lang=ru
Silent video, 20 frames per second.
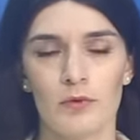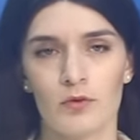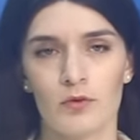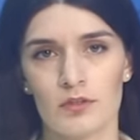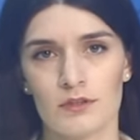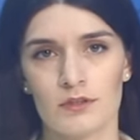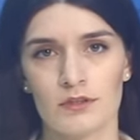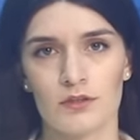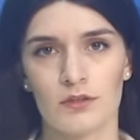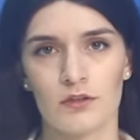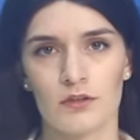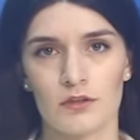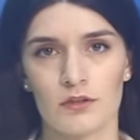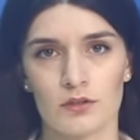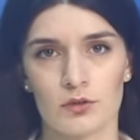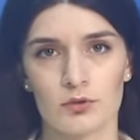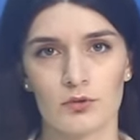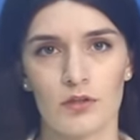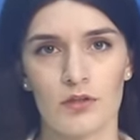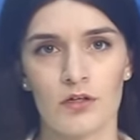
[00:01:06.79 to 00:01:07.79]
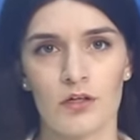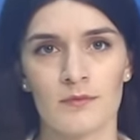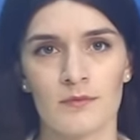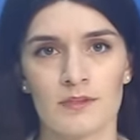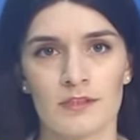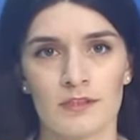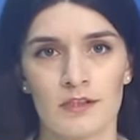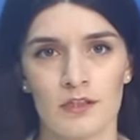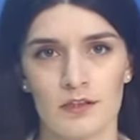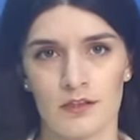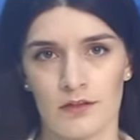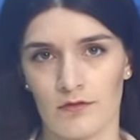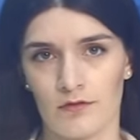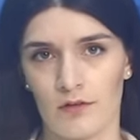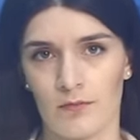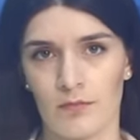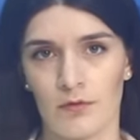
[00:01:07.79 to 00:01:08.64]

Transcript: улице Расула Гамзатова.